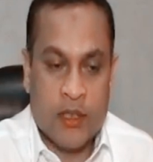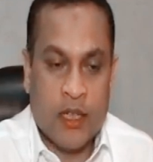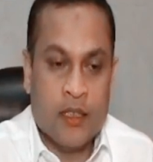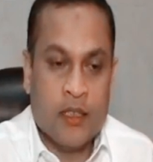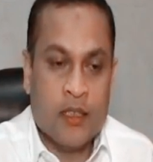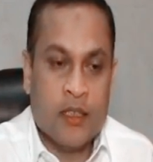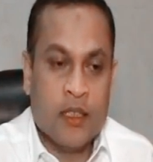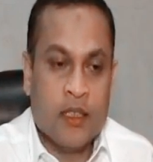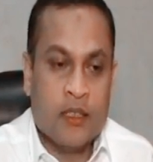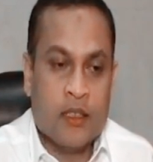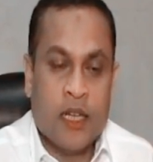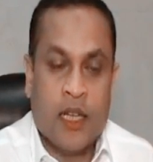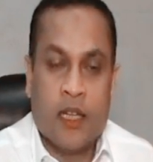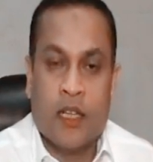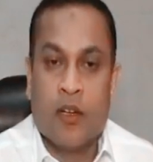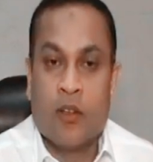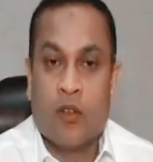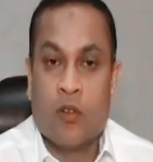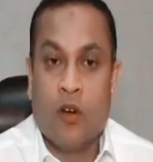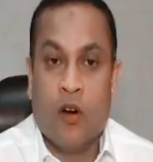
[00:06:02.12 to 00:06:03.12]
আছে তাদেরকে
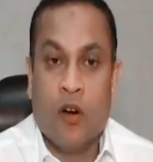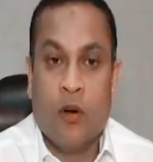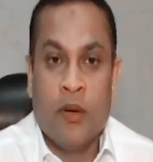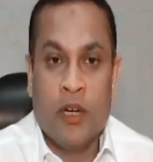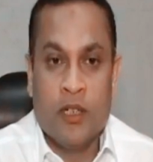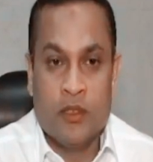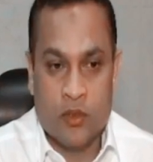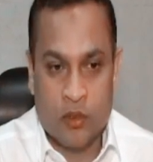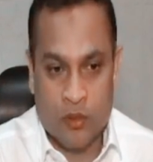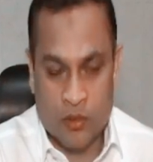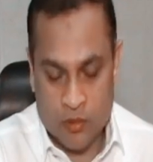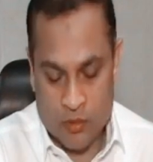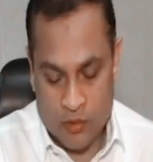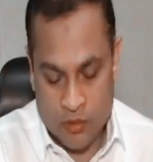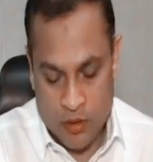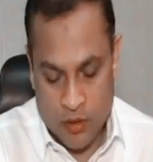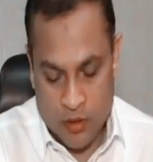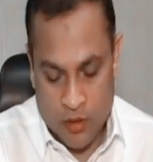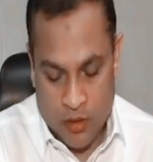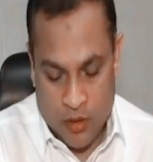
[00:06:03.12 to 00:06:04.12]
সাধারণ ক্ষমার জন্য
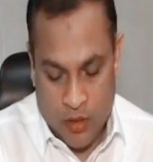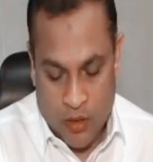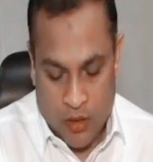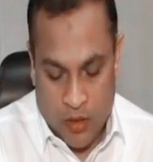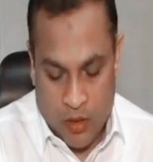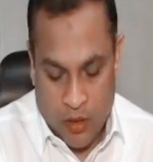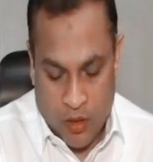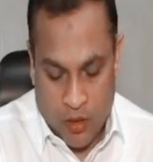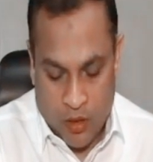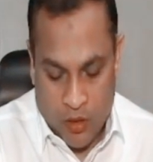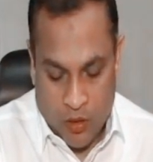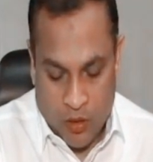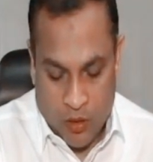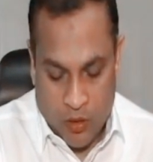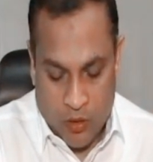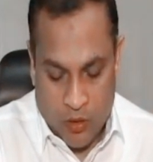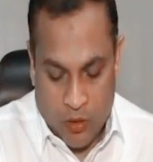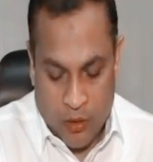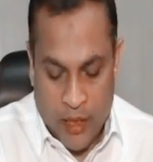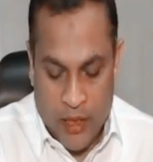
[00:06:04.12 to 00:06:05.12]

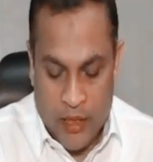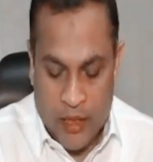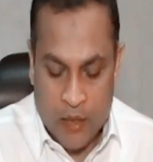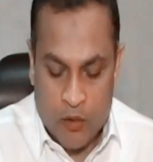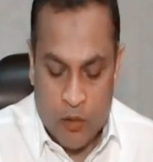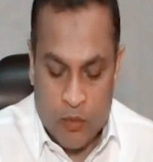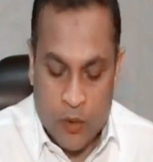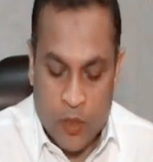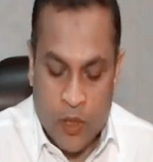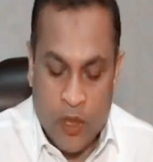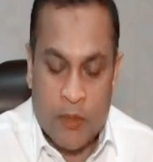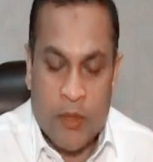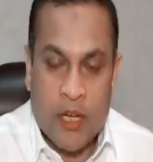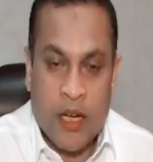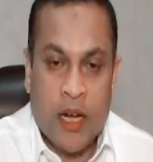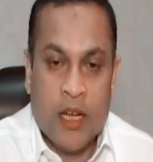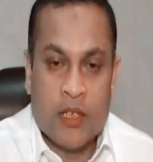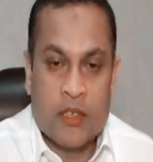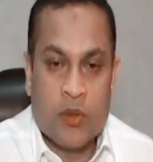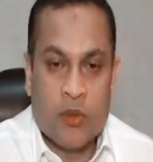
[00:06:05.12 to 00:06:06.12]
তো এটার উপর
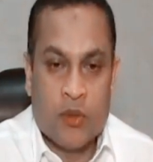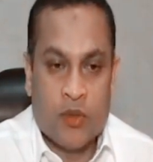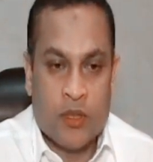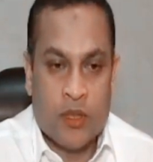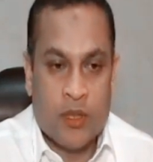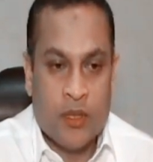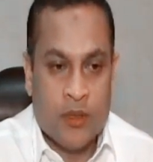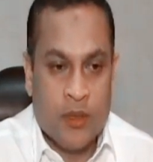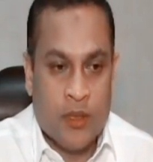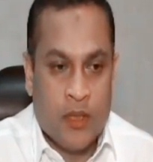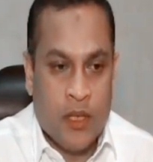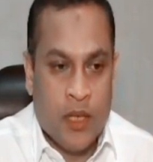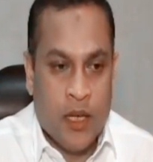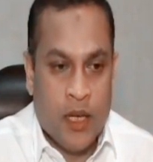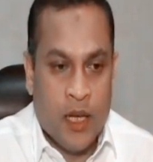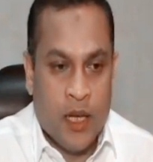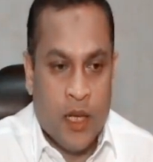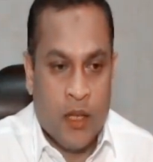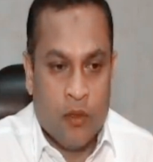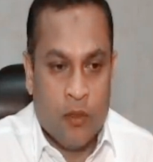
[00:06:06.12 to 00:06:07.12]
আমরা কাজ করছি
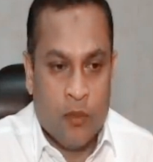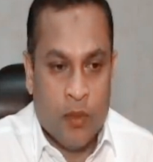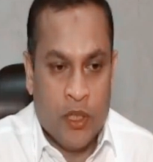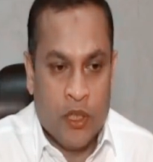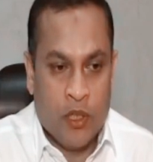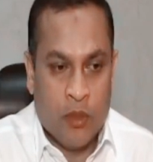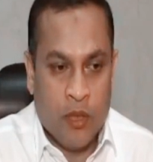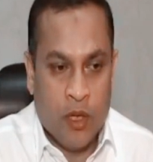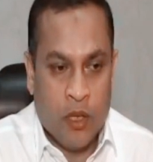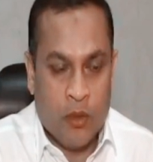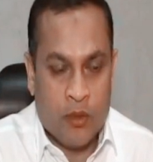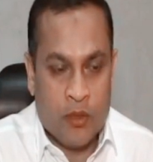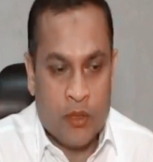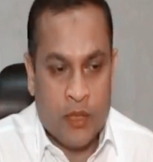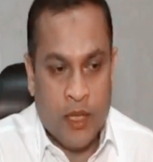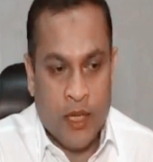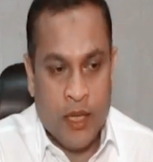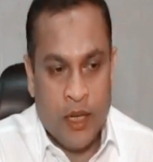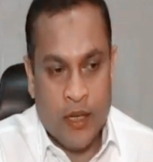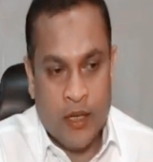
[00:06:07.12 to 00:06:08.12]
কিন্তু বিদ্যমান
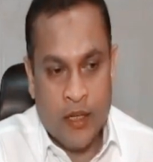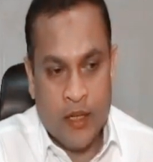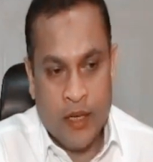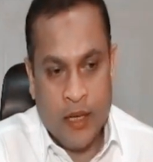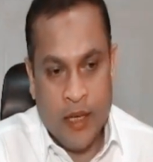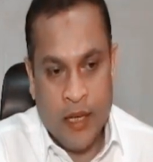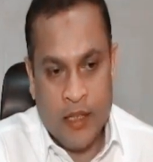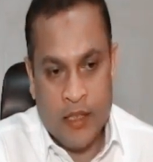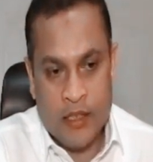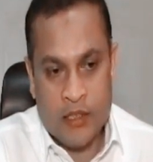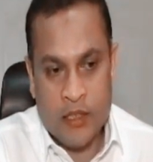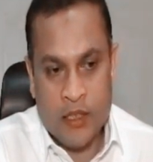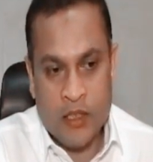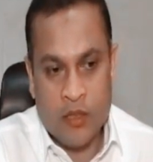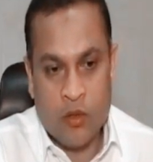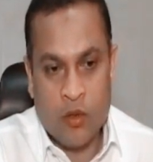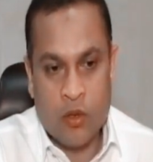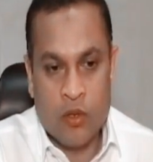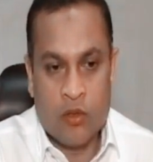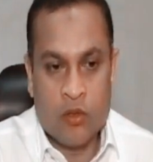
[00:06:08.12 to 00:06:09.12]
অবস্থায় এই
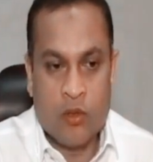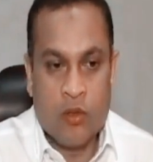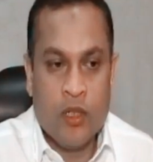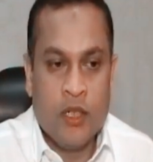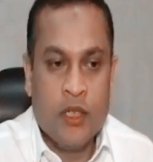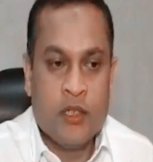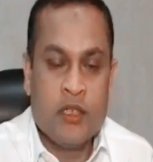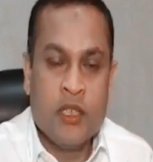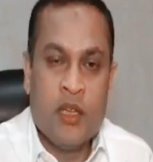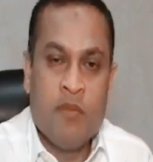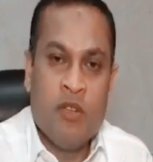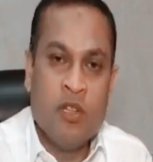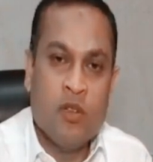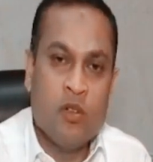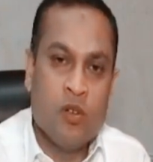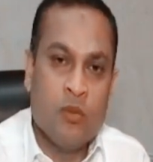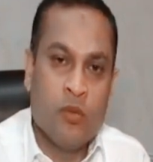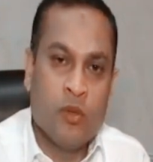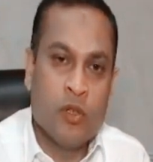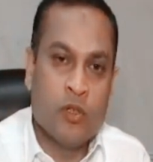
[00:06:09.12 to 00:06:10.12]
দেশের কোর্টগুলি
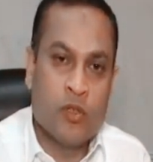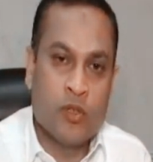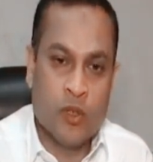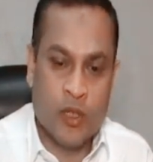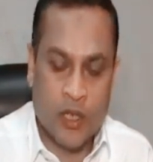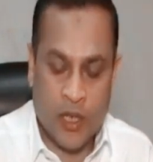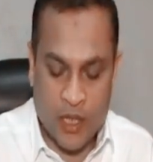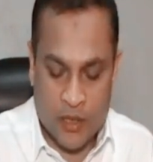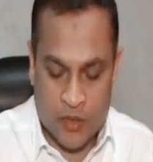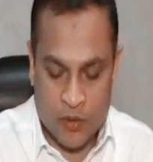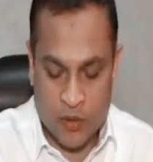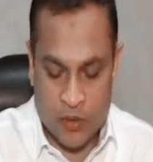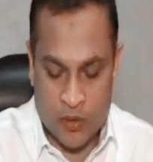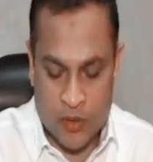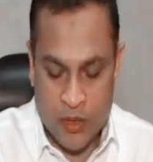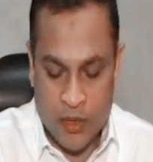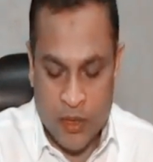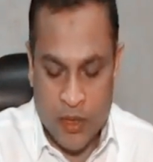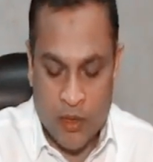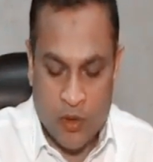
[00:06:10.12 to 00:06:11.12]
সীমিত পরিসরে কাজ
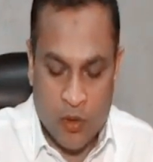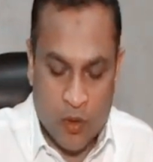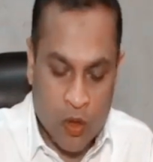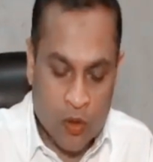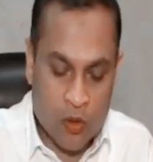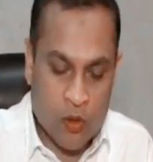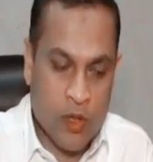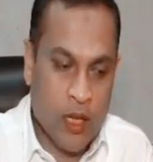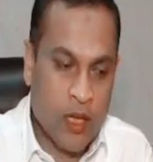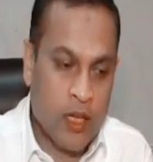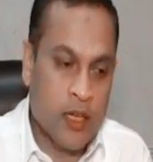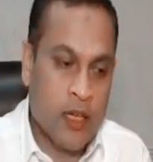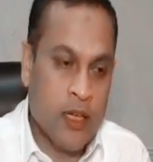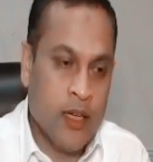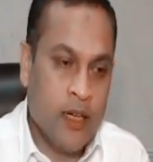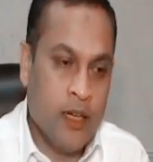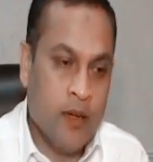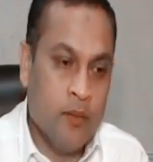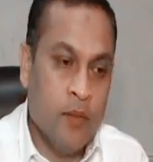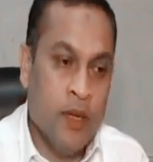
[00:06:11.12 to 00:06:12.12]
করছে
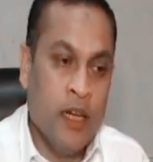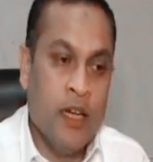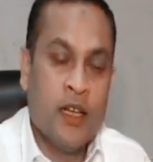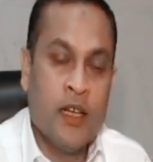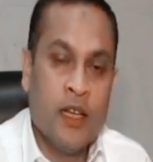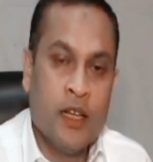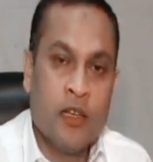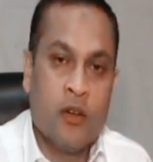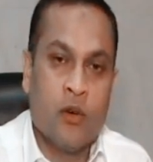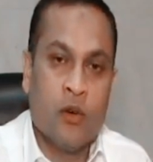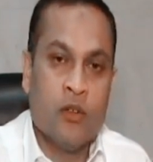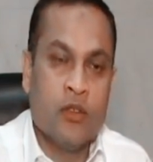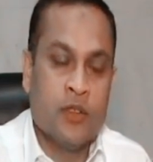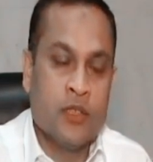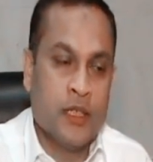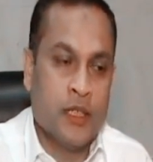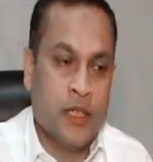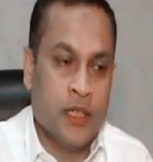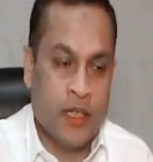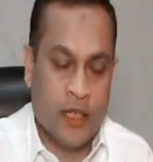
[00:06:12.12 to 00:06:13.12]
গতকালকে মিলিটারি কোর্ট
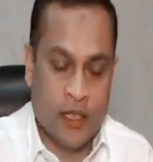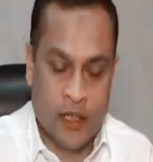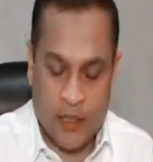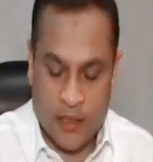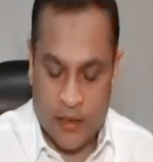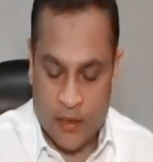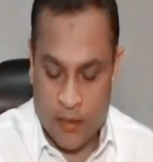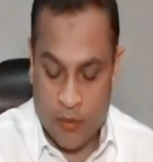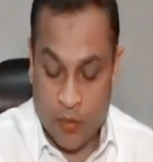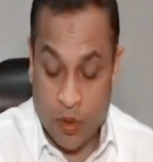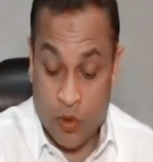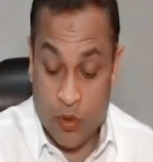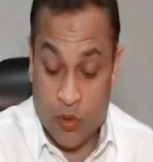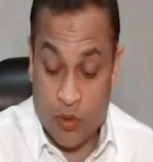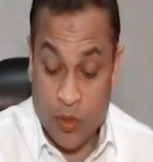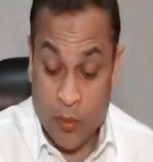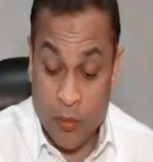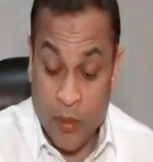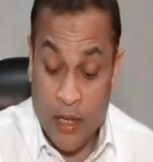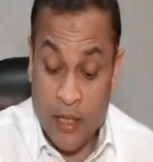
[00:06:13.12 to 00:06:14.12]
যেটা এখানে আছে
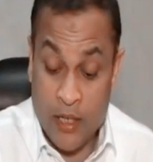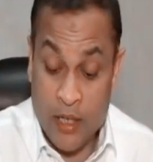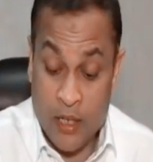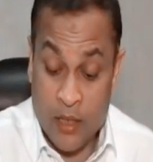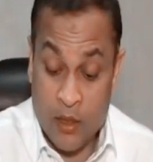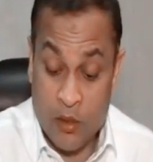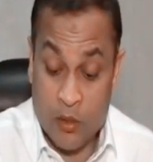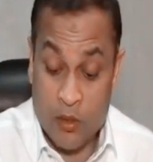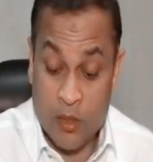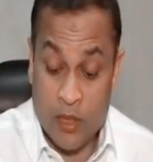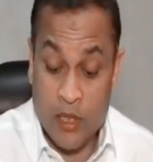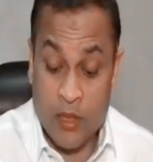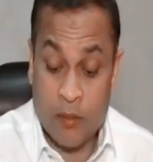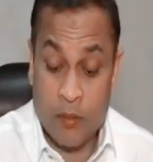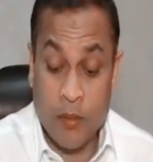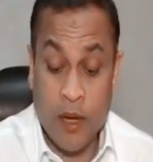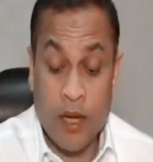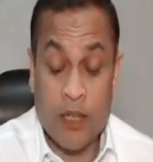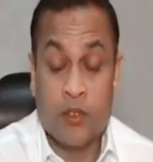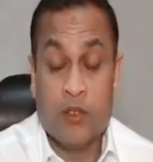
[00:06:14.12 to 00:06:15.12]
বৈরুতে মিলিটারি
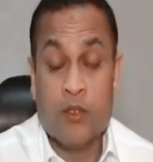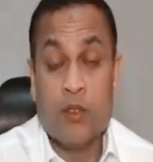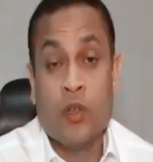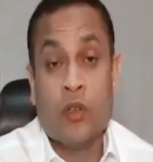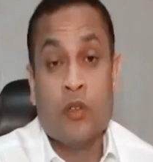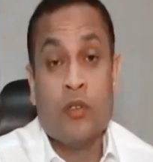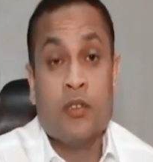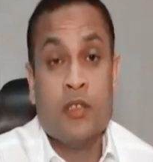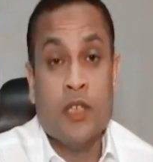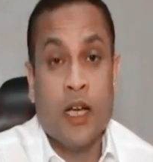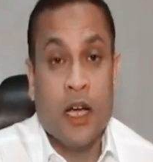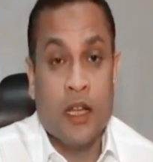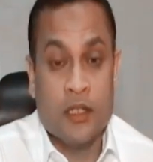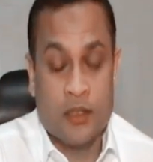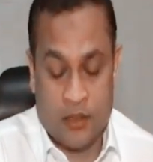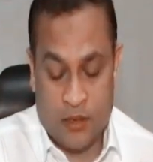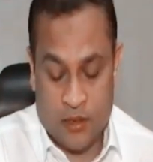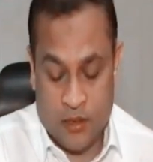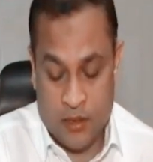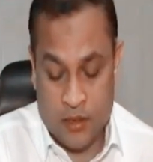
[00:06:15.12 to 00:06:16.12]
কোর্টের পাঁচজন
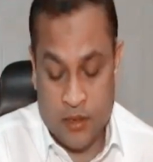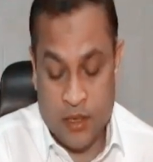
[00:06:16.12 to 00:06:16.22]
জাজ